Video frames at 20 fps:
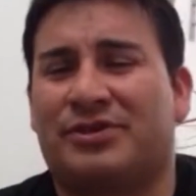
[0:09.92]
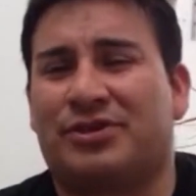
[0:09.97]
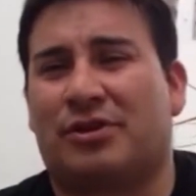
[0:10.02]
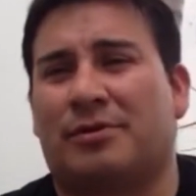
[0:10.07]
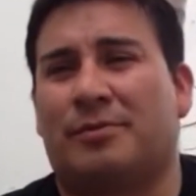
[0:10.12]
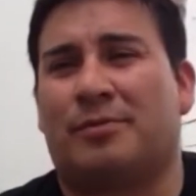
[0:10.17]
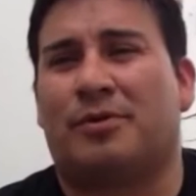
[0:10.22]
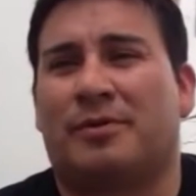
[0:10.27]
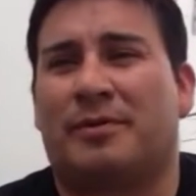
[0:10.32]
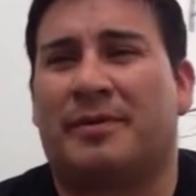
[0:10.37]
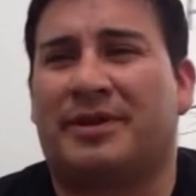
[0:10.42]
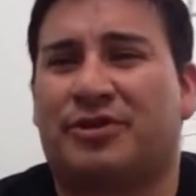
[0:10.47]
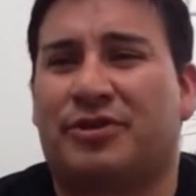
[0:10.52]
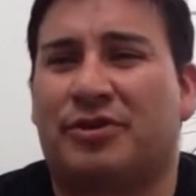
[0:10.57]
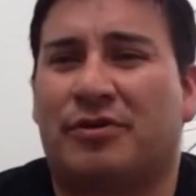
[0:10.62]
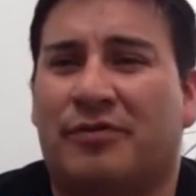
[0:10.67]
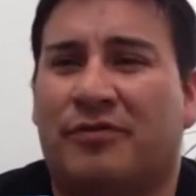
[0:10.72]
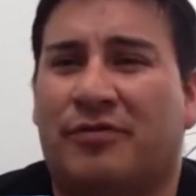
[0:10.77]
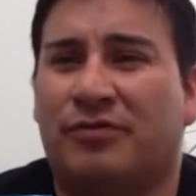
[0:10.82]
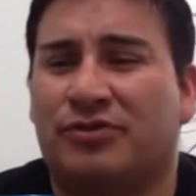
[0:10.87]
son
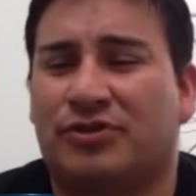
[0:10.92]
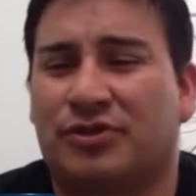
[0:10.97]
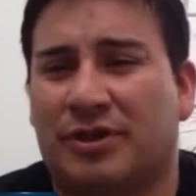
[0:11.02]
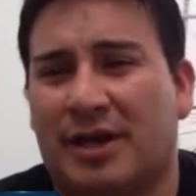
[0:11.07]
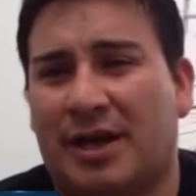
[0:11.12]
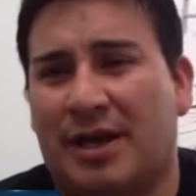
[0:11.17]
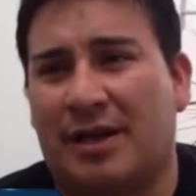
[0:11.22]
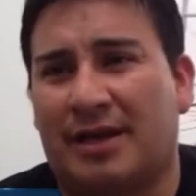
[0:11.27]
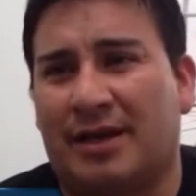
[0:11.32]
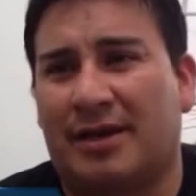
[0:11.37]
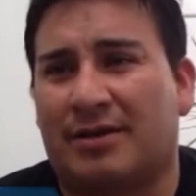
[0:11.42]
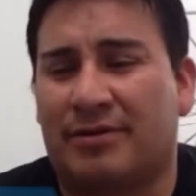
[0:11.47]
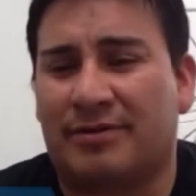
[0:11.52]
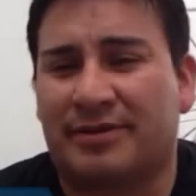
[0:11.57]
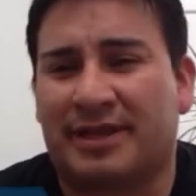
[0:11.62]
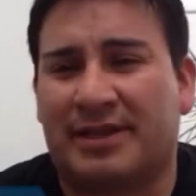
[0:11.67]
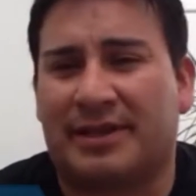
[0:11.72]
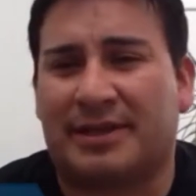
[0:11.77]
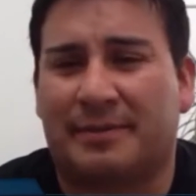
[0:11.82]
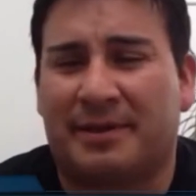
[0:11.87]
movimientos funcionales
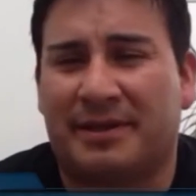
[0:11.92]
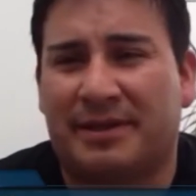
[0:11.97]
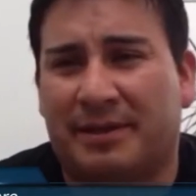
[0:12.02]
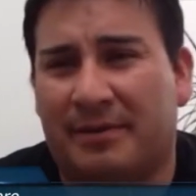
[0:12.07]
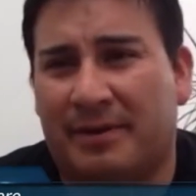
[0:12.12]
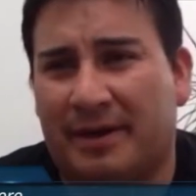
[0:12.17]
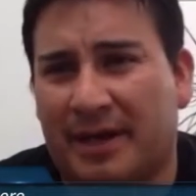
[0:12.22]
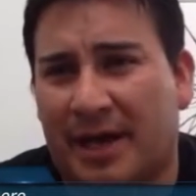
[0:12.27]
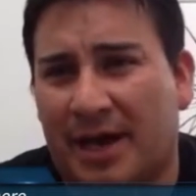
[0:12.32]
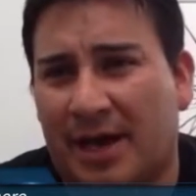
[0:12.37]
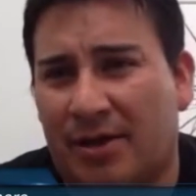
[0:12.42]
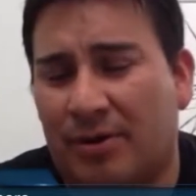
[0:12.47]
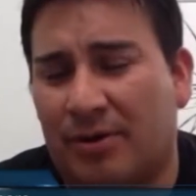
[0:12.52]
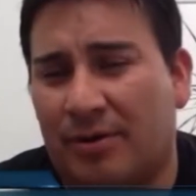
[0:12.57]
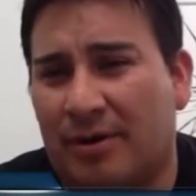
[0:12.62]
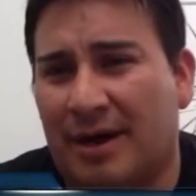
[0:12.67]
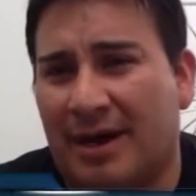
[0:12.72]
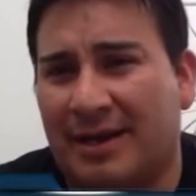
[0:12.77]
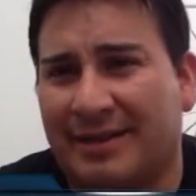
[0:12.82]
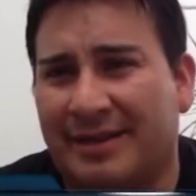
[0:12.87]
constantemente
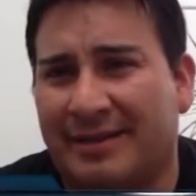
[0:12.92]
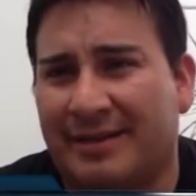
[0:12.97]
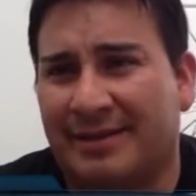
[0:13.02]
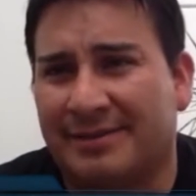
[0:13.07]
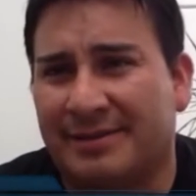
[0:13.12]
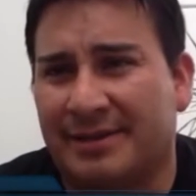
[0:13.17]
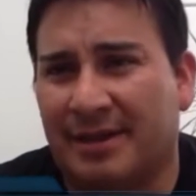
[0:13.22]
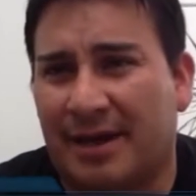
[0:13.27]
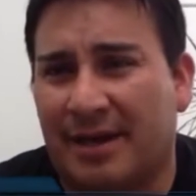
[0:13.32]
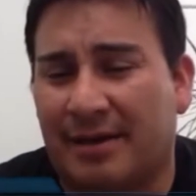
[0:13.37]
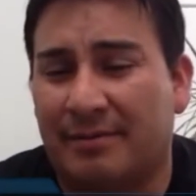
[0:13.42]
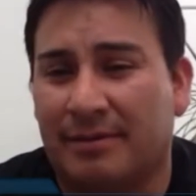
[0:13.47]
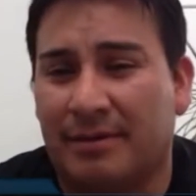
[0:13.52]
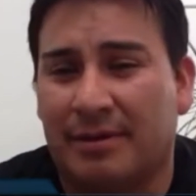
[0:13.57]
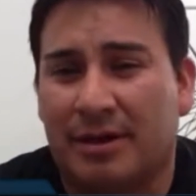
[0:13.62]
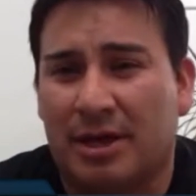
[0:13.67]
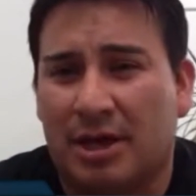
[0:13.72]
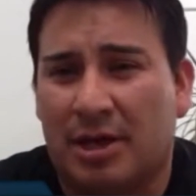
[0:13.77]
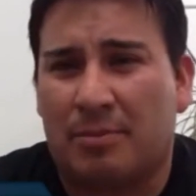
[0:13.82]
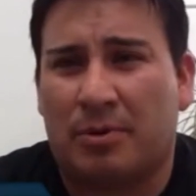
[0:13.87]
variados, alta intensidad,
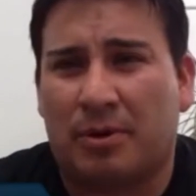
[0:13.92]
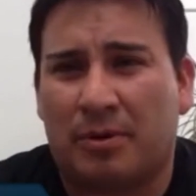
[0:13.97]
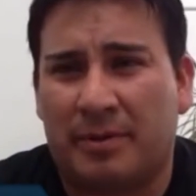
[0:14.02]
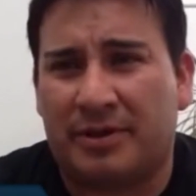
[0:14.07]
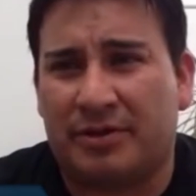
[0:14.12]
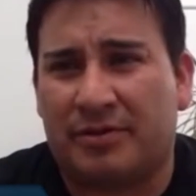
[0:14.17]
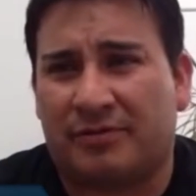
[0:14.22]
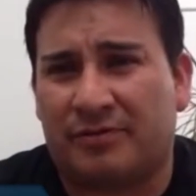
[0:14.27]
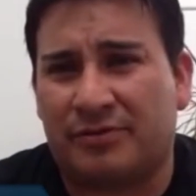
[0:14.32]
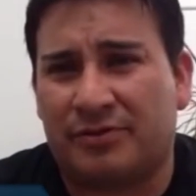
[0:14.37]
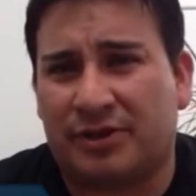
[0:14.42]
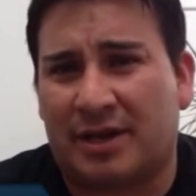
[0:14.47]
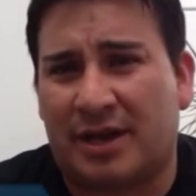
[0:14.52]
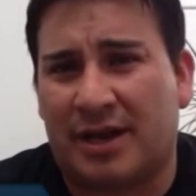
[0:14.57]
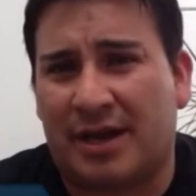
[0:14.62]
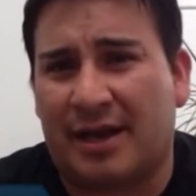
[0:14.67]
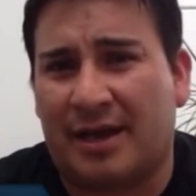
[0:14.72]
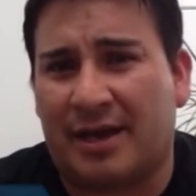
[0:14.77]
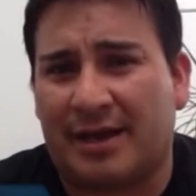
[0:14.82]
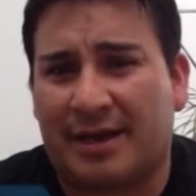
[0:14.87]
movimientos
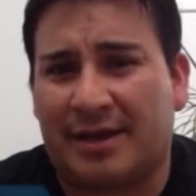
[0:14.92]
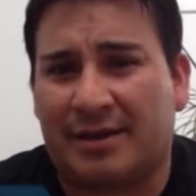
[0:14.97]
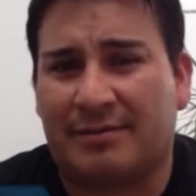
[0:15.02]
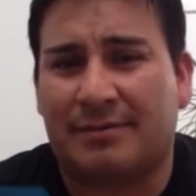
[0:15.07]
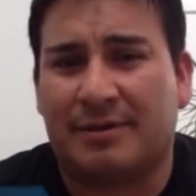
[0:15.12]
funcionales,